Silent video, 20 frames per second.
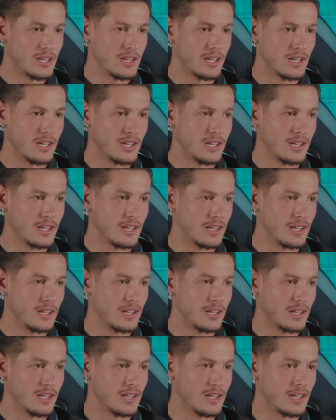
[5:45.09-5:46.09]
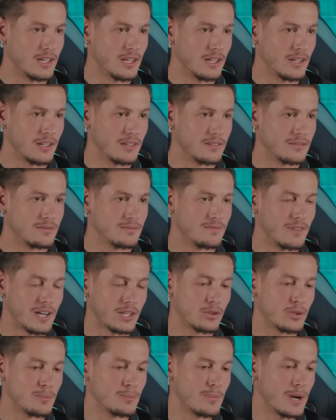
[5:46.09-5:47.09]
Eh,
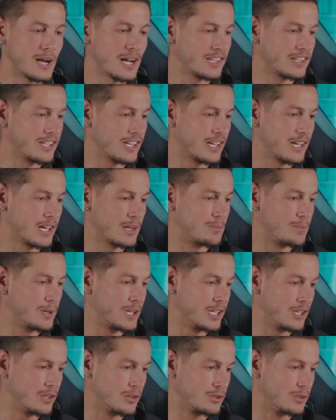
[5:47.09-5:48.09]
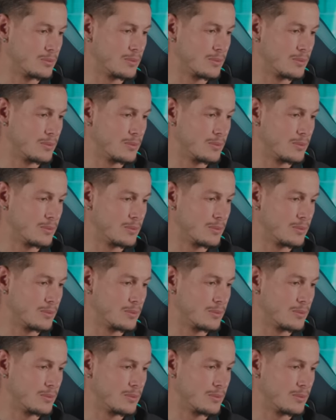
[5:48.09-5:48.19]
vado in base al periodo,